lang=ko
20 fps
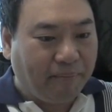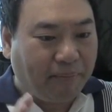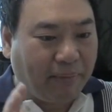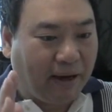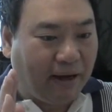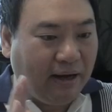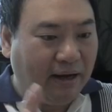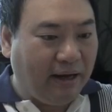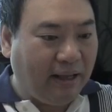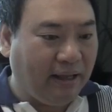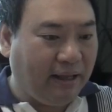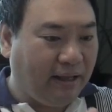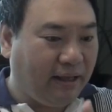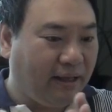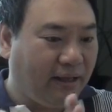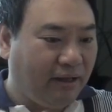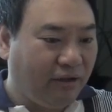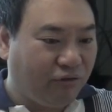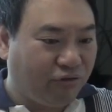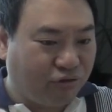
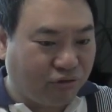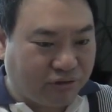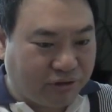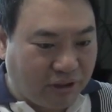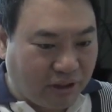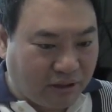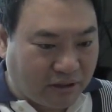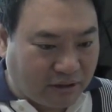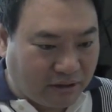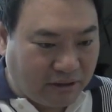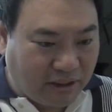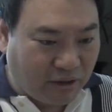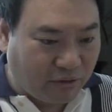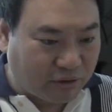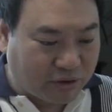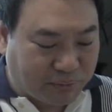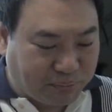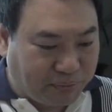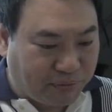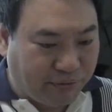빨리 숙제를
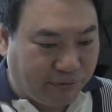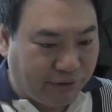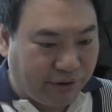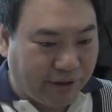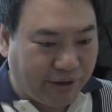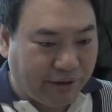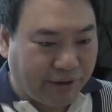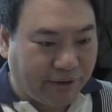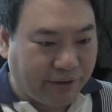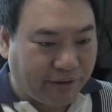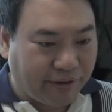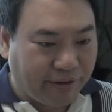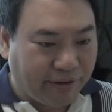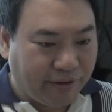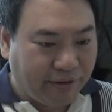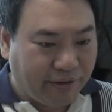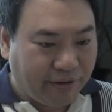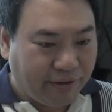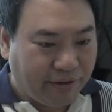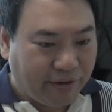끝내고 싶은 거예요.
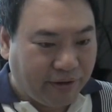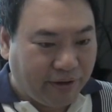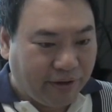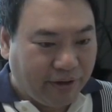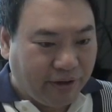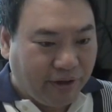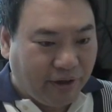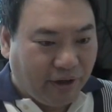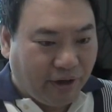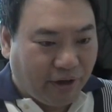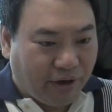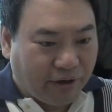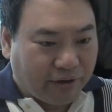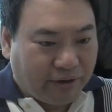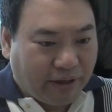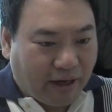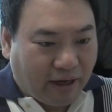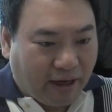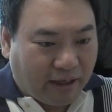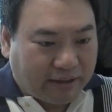
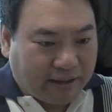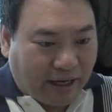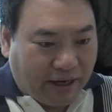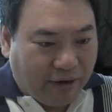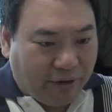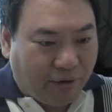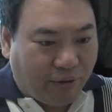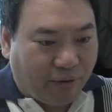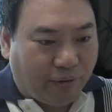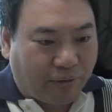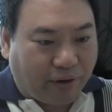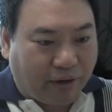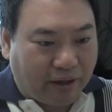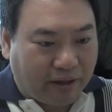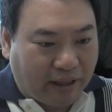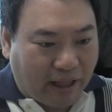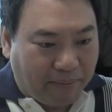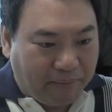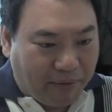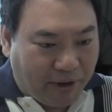어, 내가
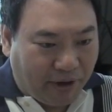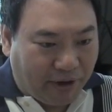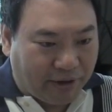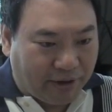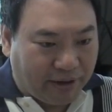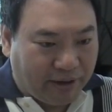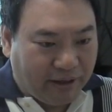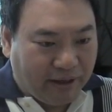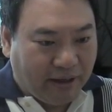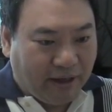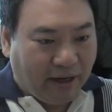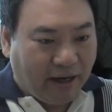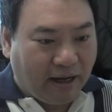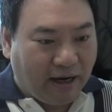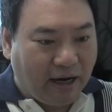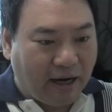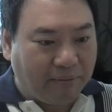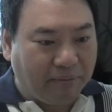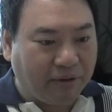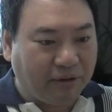자유롭게 되면
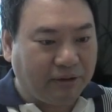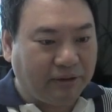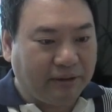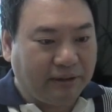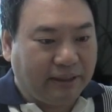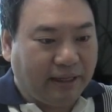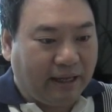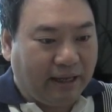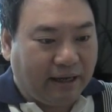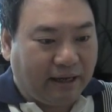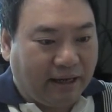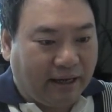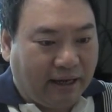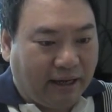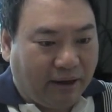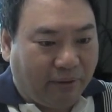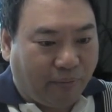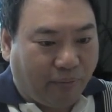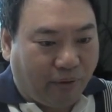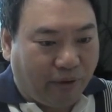하나님은
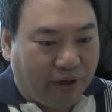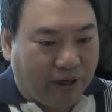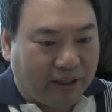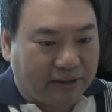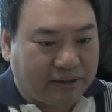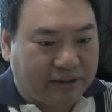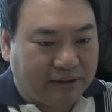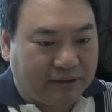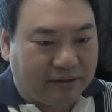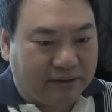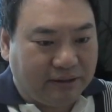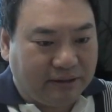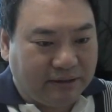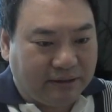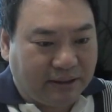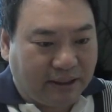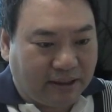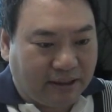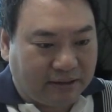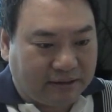내가 원하시는
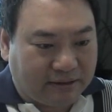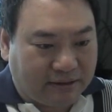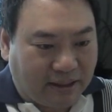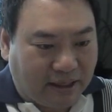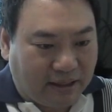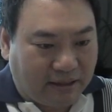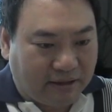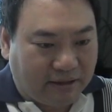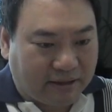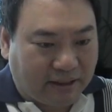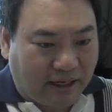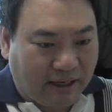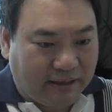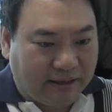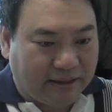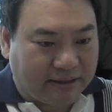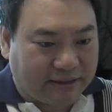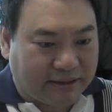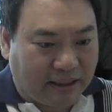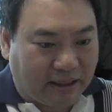인생의 스타일을
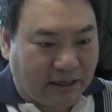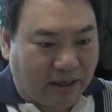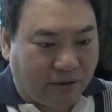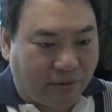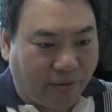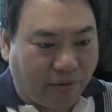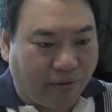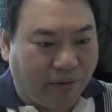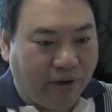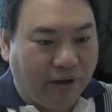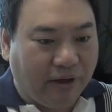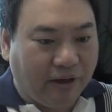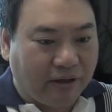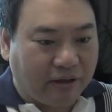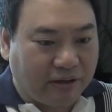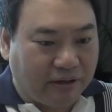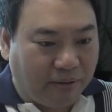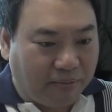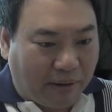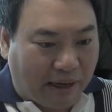살기 시작하고
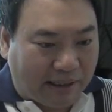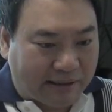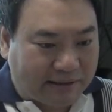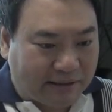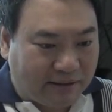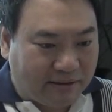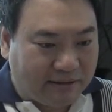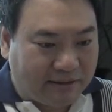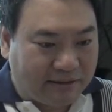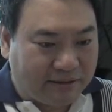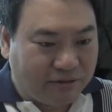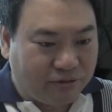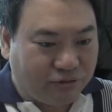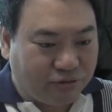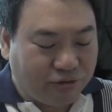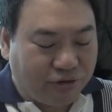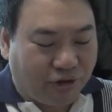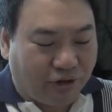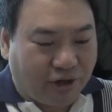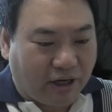그 맛을
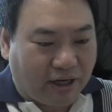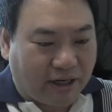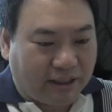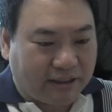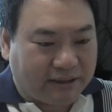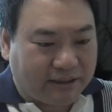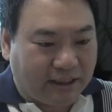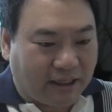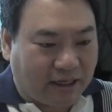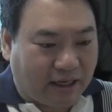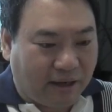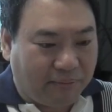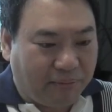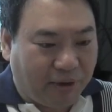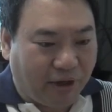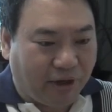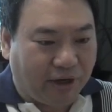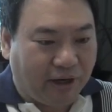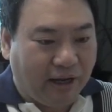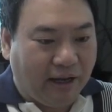누, 려가기
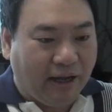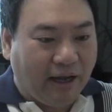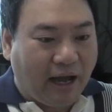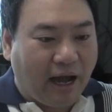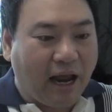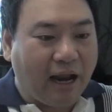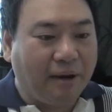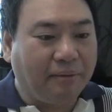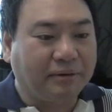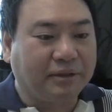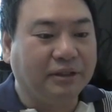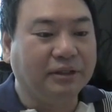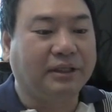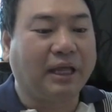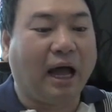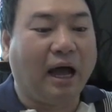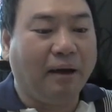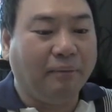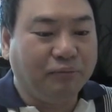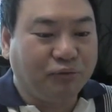시작하면 하나님은 그
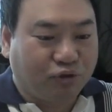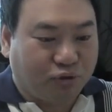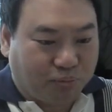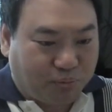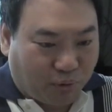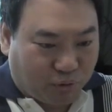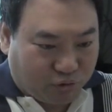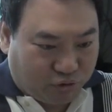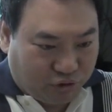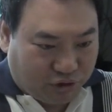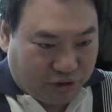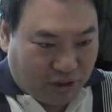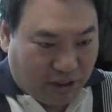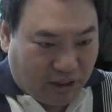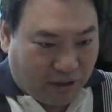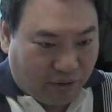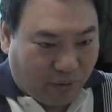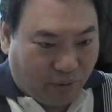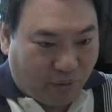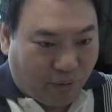다음 축복
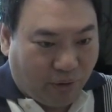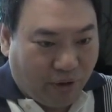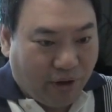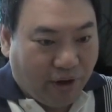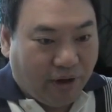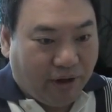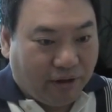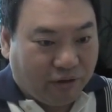주시려고